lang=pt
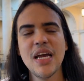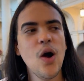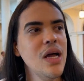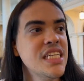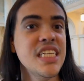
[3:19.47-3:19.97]
aqui.
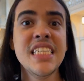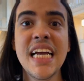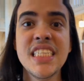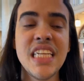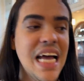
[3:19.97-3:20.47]
Olha, gente, a
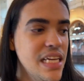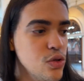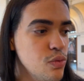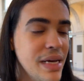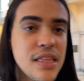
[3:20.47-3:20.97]
gente saiu
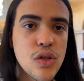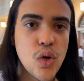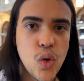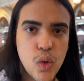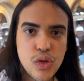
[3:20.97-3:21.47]
do
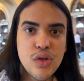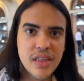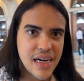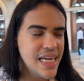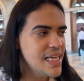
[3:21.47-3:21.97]
metrô, do
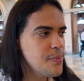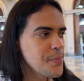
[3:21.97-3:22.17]
trem